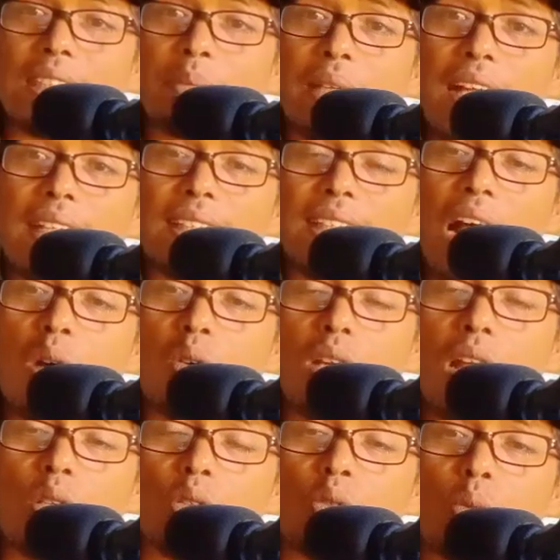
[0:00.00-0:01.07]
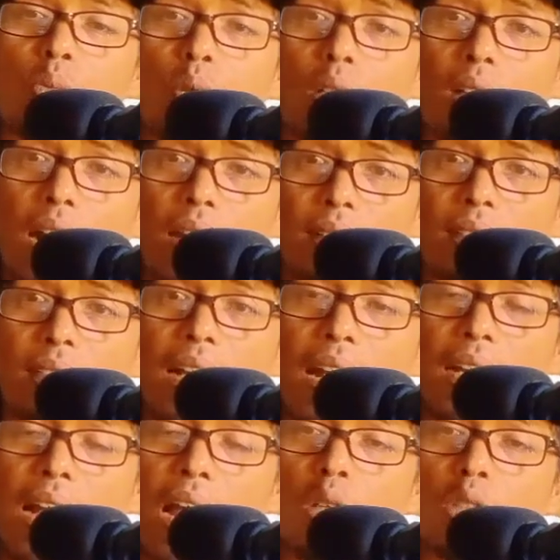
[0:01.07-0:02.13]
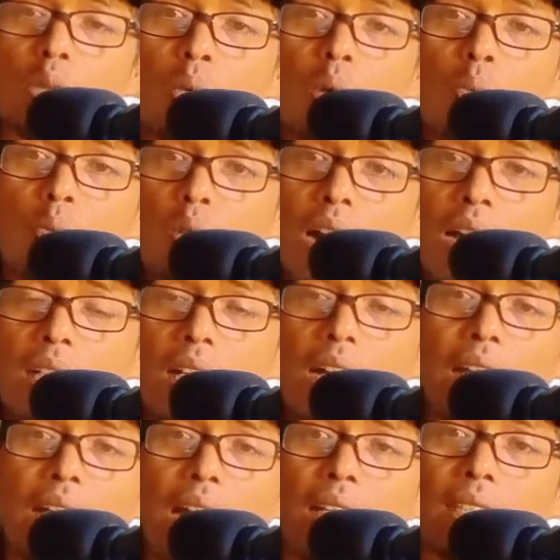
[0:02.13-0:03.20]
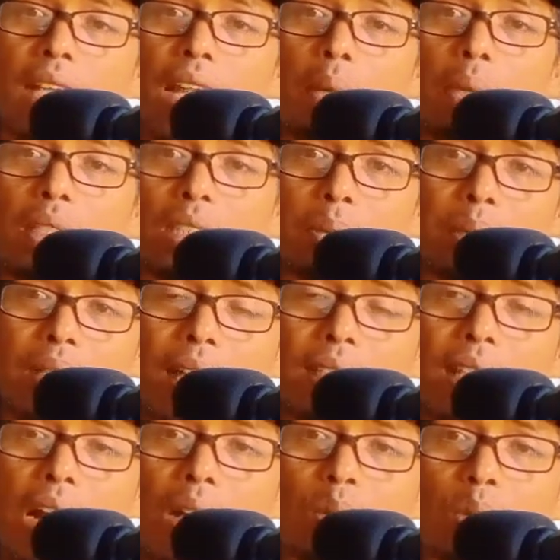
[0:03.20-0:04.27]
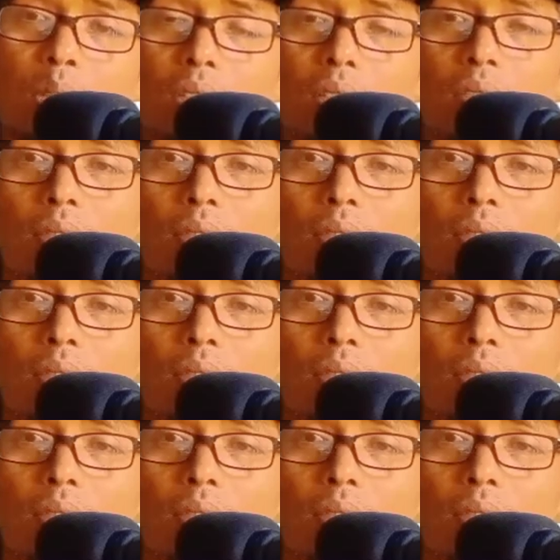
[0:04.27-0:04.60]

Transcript: 9 tahun harus mengumpulkan Negara harus mengumpulkan kekayaan selama 9 tahun